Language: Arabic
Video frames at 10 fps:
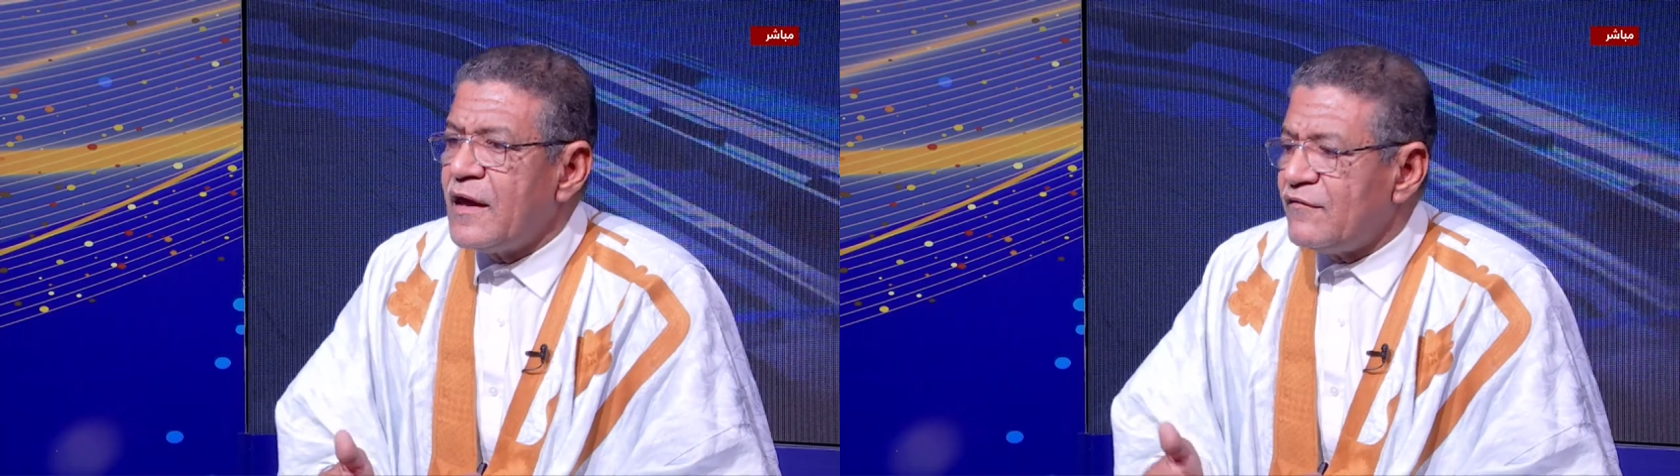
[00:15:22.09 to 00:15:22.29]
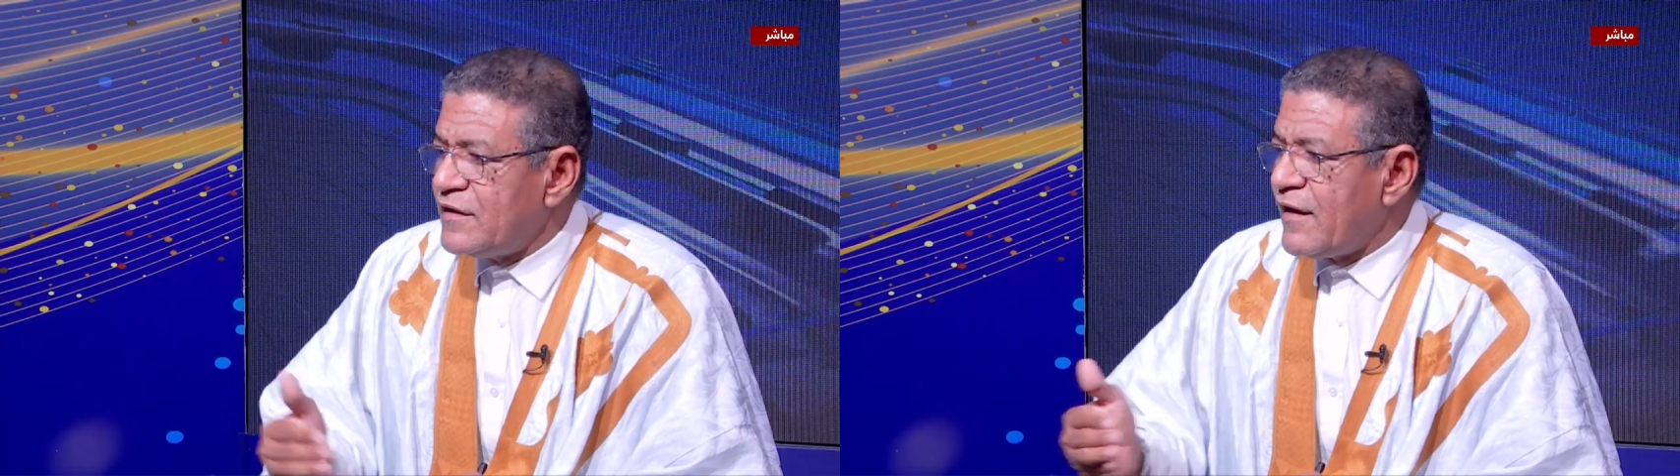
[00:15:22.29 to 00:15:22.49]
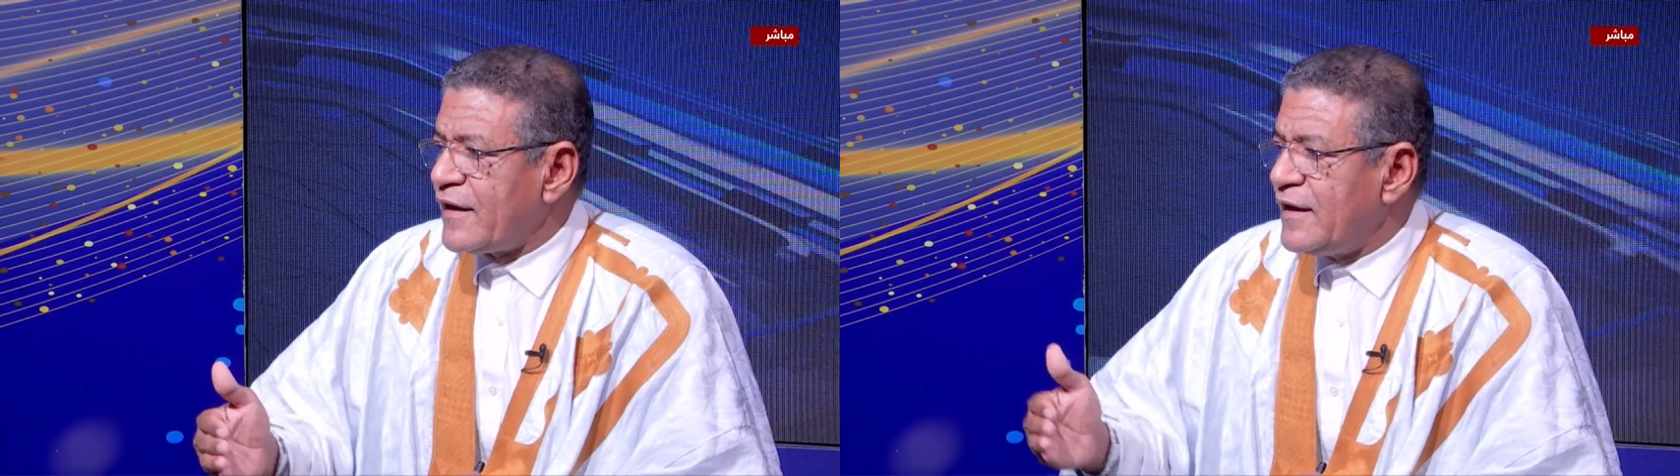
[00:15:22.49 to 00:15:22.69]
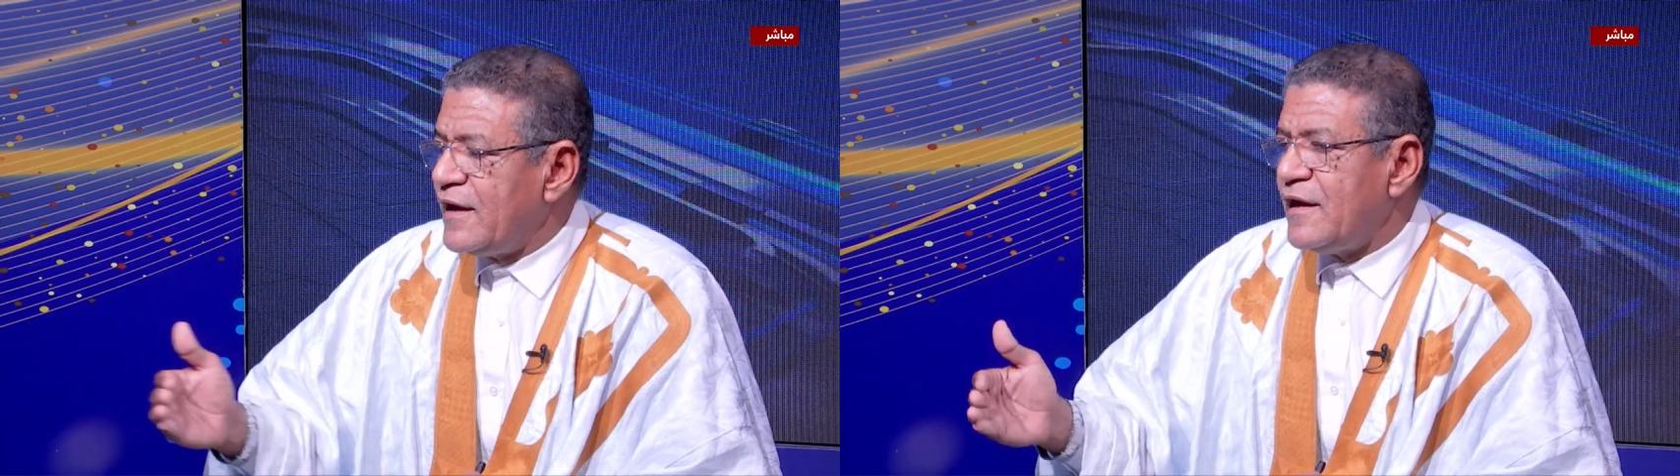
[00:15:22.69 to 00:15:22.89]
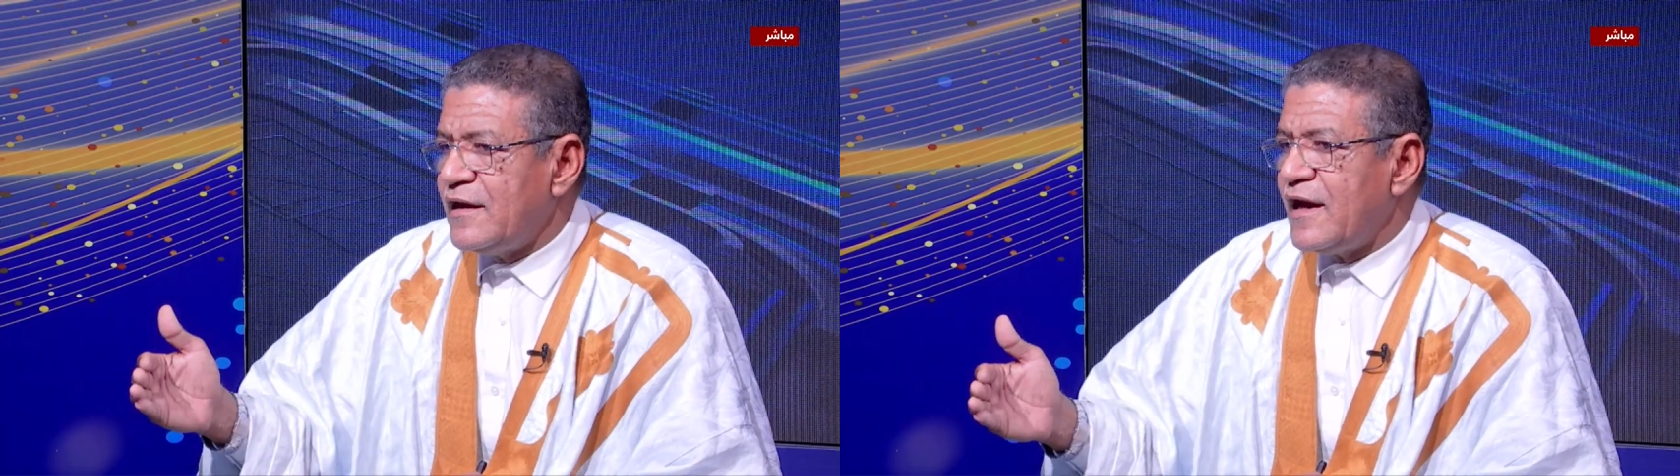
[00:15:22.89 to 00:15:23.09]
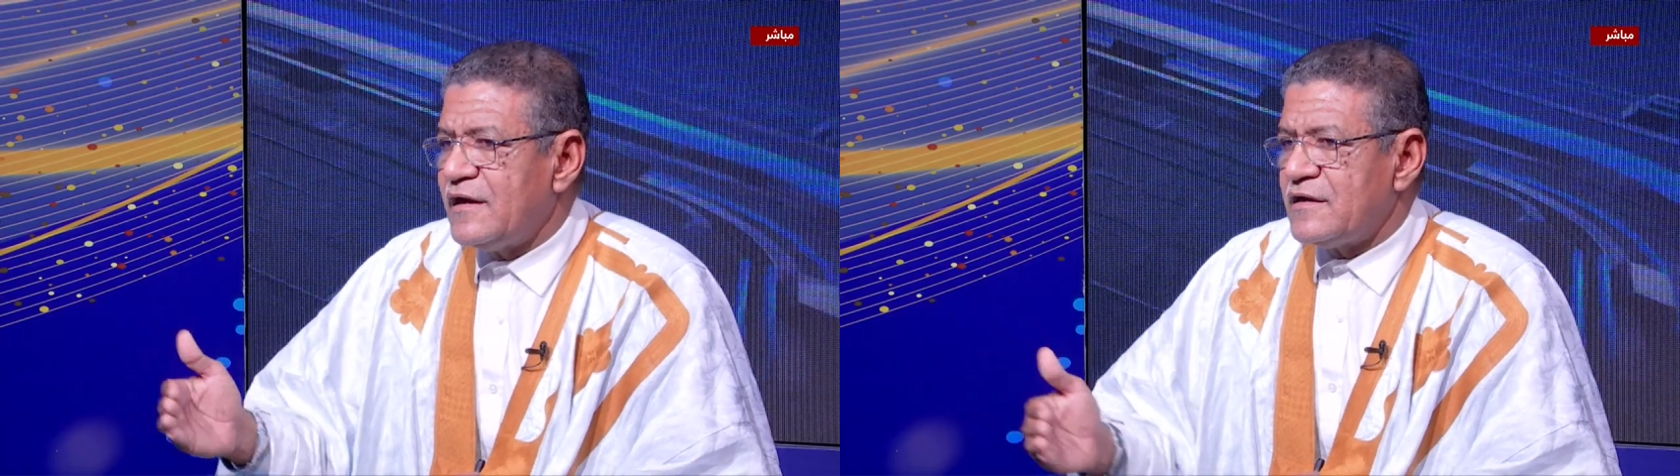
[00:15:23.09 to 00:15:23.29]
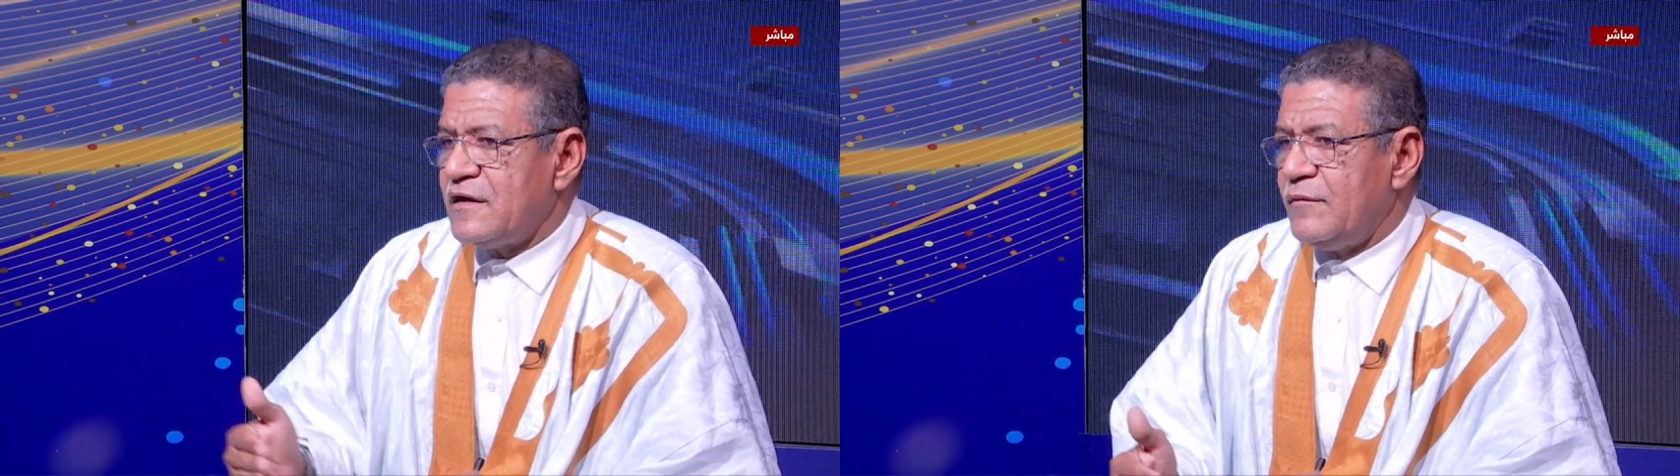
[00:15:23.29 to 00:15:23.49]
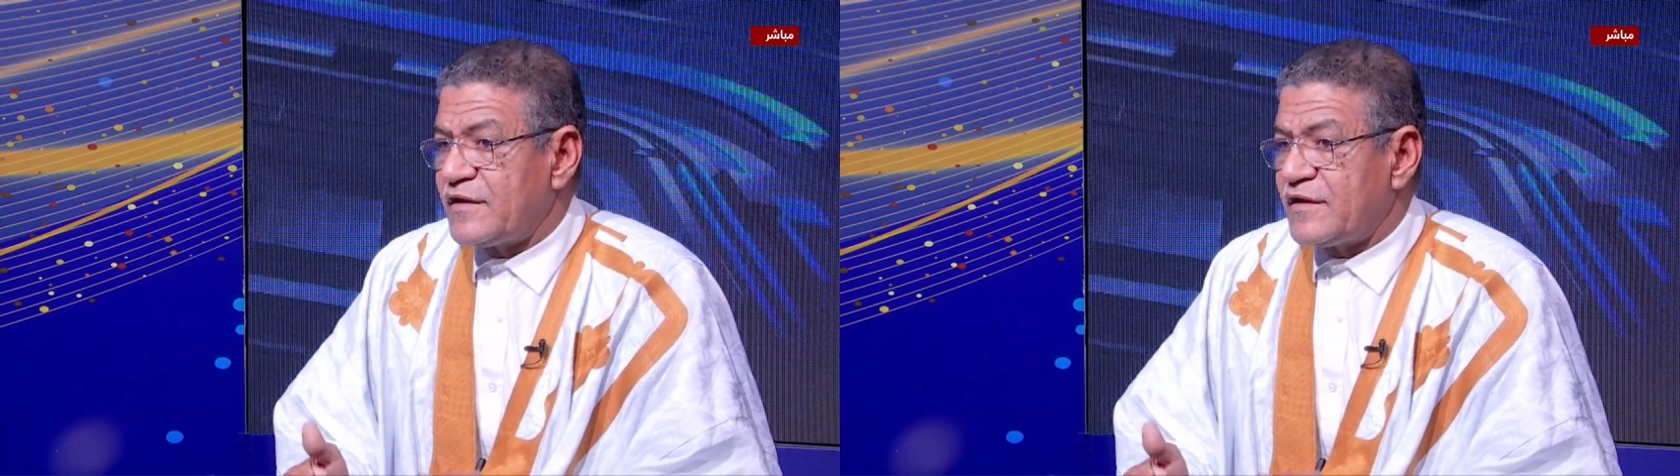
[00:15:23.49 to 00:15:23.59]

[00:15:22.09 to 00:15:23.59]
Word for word: بالنظر الى الى الى